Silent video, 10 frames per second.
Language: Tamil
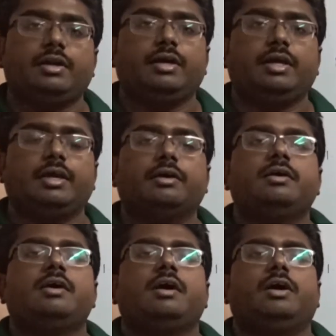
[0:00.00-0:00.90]
எடுக்கிறீங்க
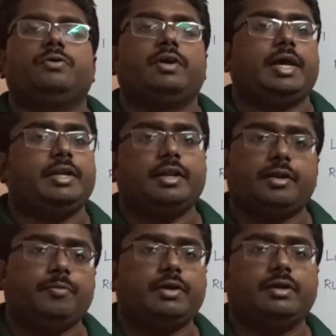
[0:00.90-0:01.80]
அது ஒரு நைன்டி
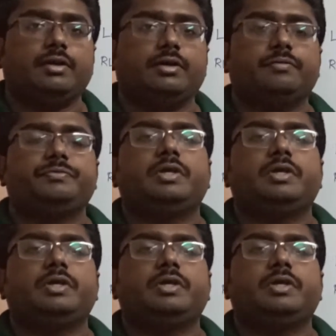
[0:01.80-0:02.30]
நைன் மீட்டர் இருக்குது